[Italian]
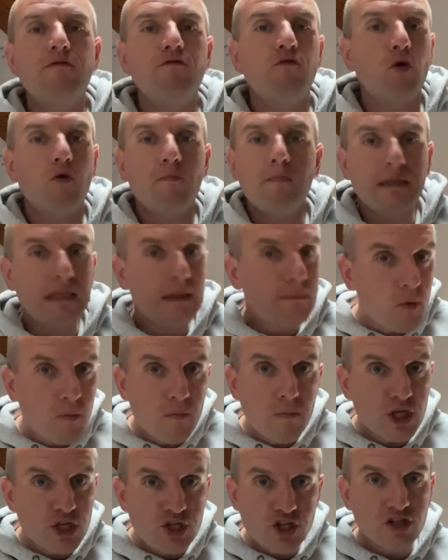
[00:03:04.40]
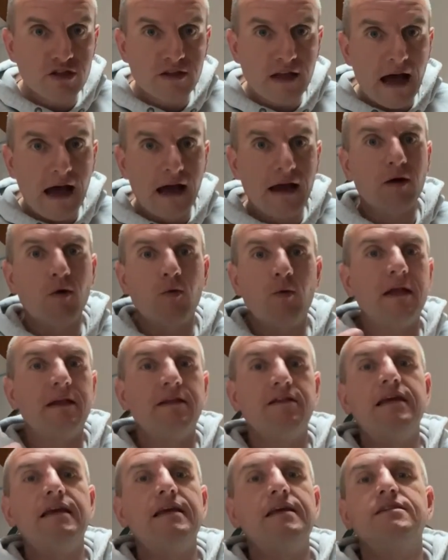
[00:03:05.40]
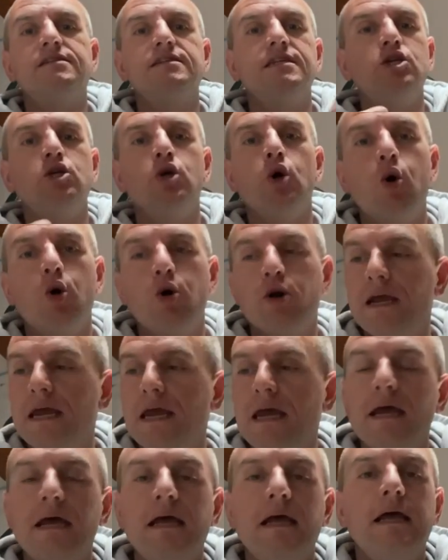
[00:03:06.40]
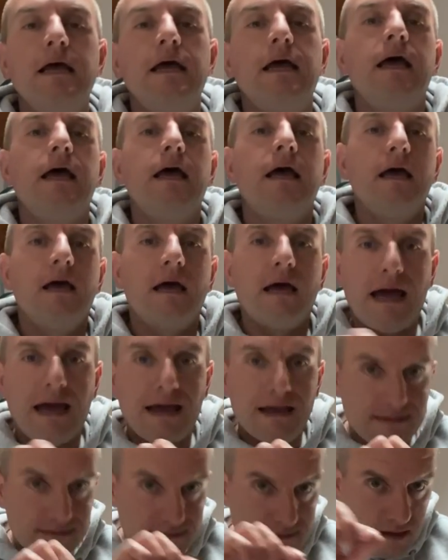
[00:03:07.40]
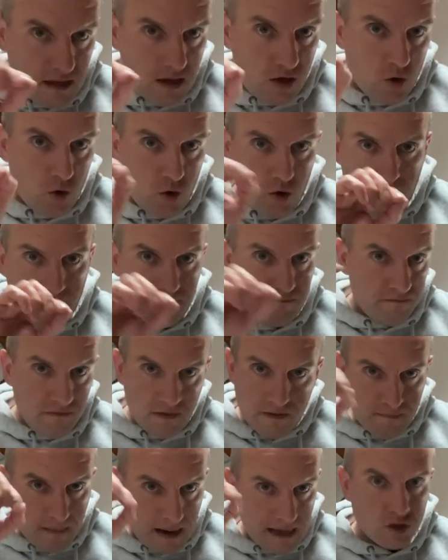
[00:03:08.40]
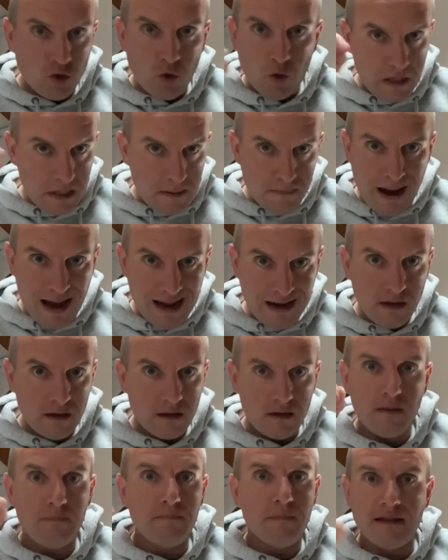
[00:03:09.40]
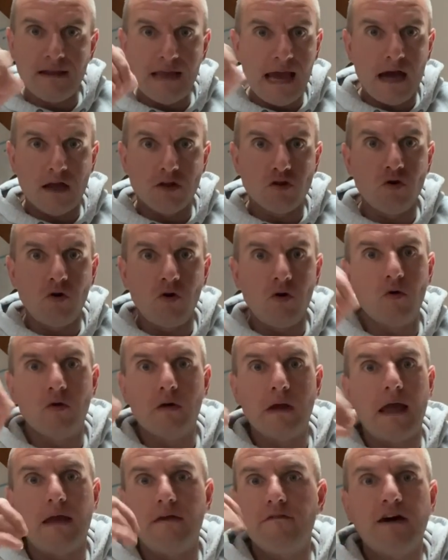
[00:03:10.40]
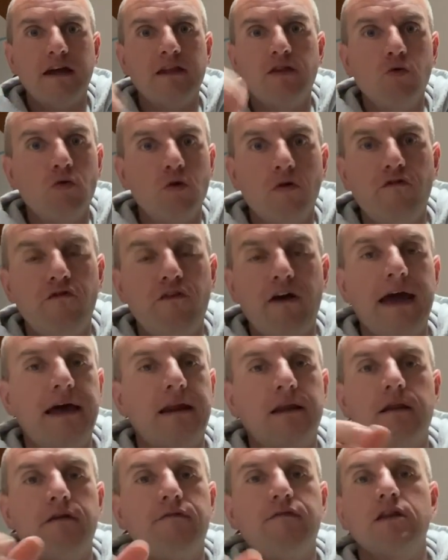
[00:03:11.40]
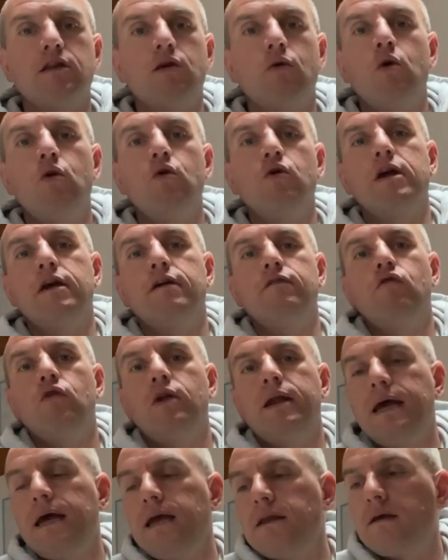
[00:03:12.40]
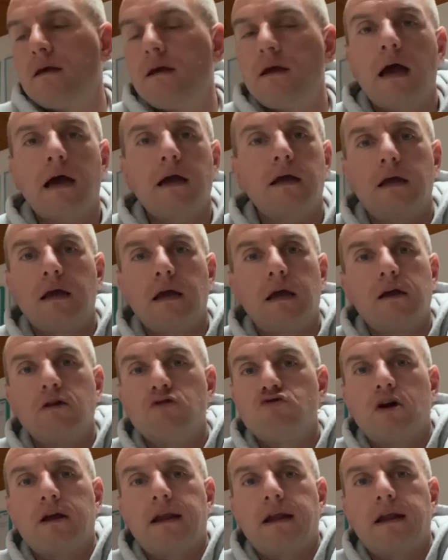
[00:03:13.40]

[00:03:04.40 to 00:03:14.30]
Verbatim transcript: forma di pubblicità, quindi signori, allora vi mando l'IBAN immediato, ok? Fate un'offerta, fate quello che volete, anche, cioè